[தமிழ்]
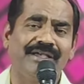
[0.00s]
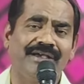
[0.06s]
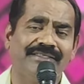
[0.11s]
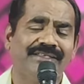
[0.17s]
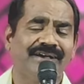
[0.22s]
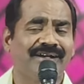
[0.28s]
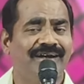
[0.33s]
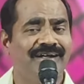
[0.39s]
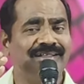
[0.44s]

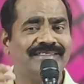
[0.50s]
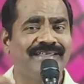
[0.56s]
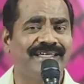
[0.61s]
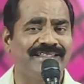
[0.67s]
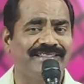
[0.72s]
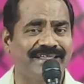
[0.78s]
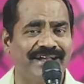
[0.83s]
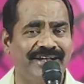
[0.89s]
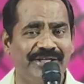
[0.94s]
அந்த கழுதையை
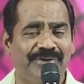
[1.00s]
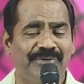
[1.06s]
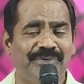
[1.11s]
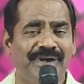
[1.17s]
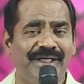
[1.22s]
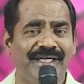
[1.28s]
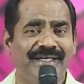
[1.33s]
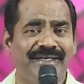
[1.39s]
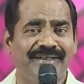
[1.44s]

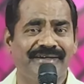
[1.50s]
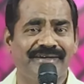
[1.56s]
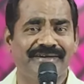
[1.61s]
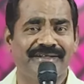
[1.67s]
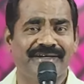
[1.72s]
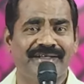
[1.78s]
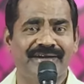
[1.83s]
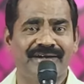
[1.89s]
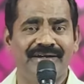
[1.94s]
தேடிக்கொண்டே
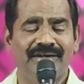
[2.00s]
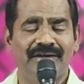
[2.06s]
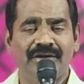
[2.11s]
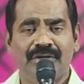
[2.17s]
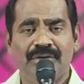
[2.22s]
இருக்கிறார்கள்